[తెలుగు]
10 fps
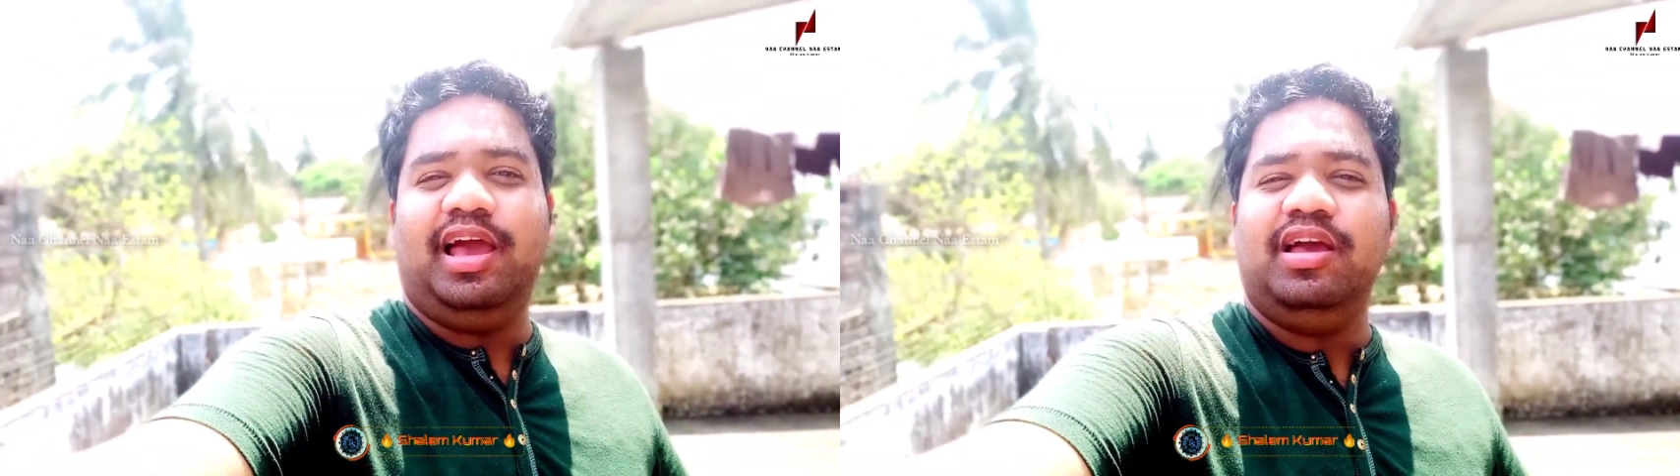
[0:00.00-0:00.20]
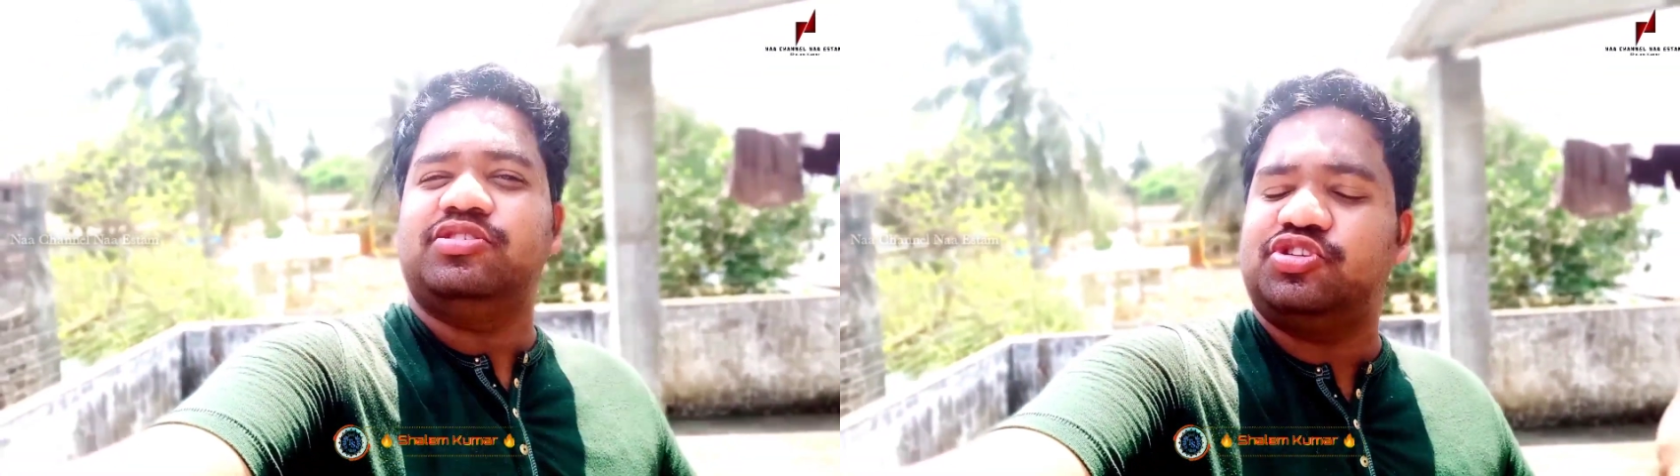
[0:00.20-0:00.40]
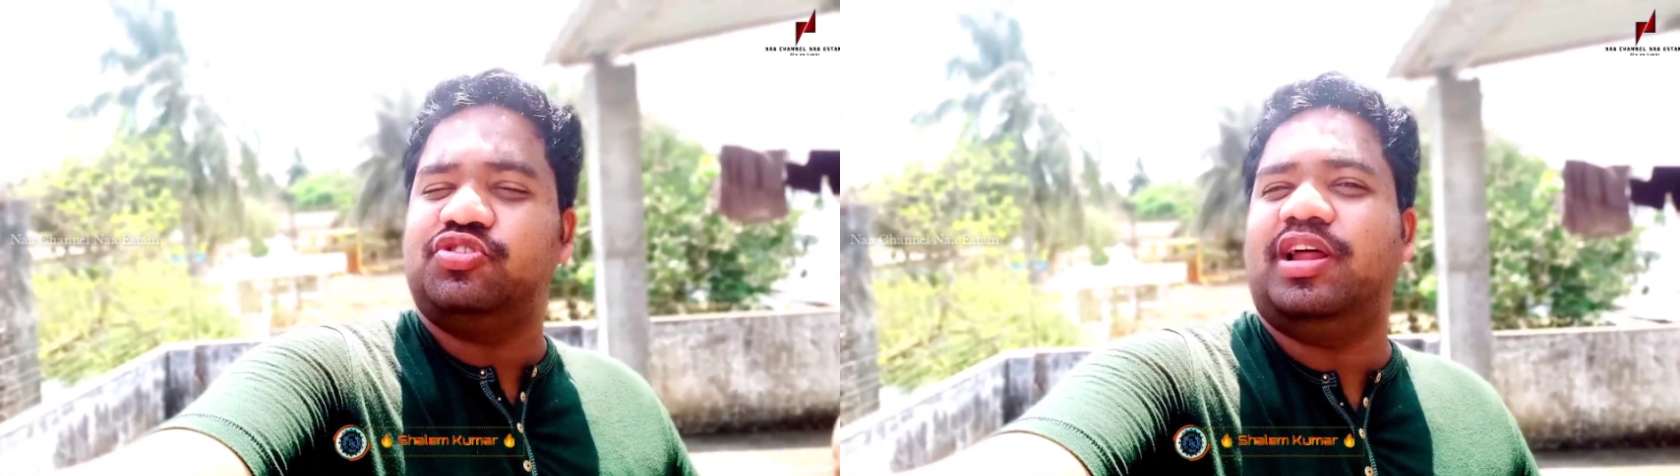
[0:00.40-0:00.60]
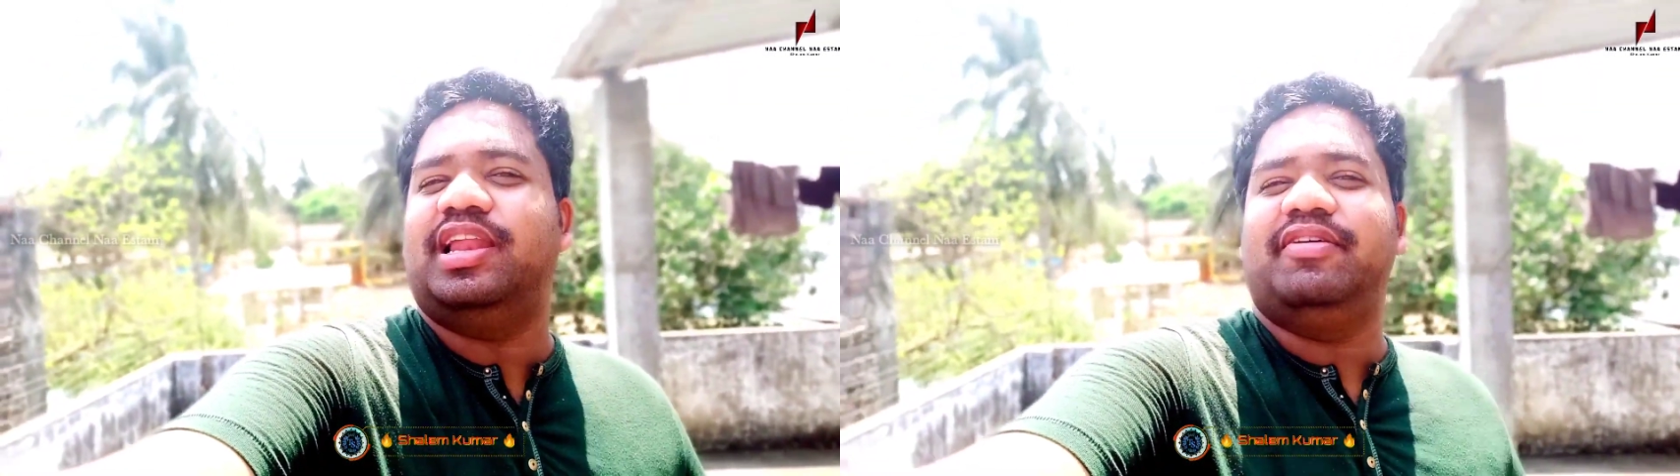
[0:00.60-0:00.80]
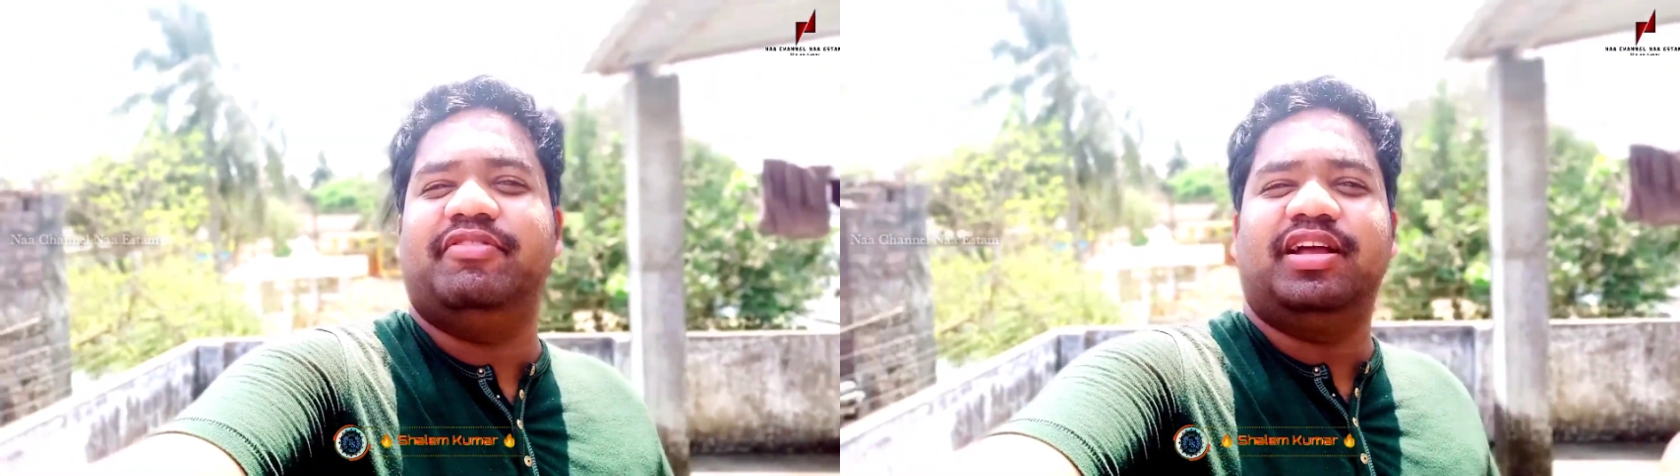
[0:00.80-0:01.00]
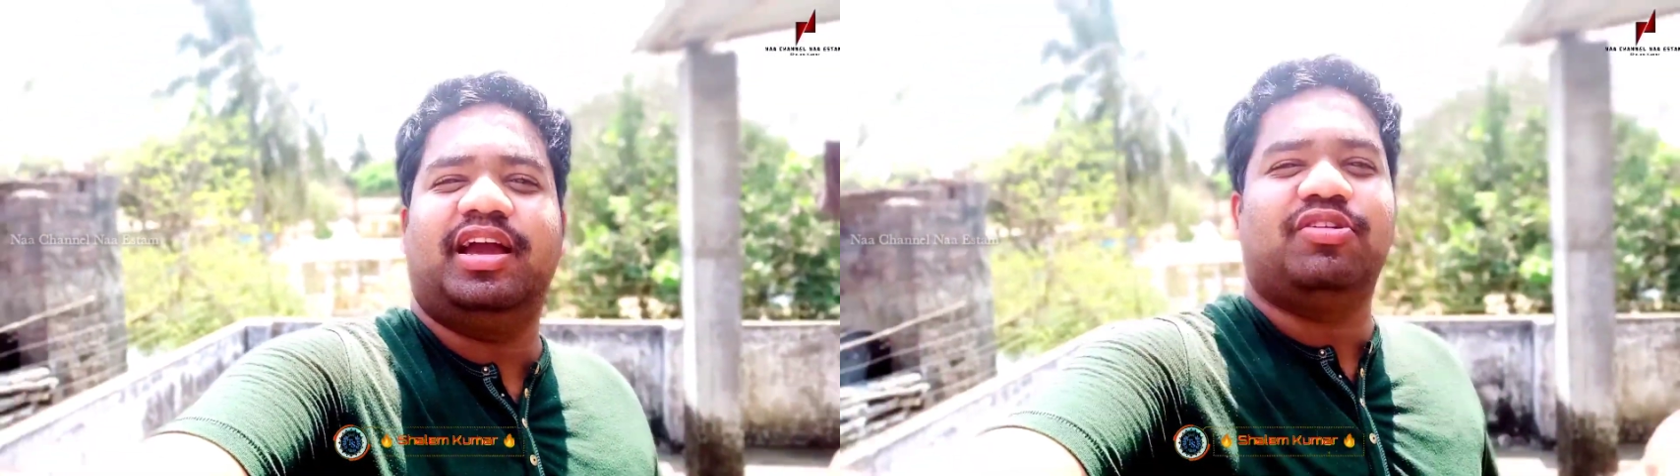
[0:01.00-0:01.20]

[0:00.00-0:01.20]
సో చూడాలి ఏ విధంగా అయితే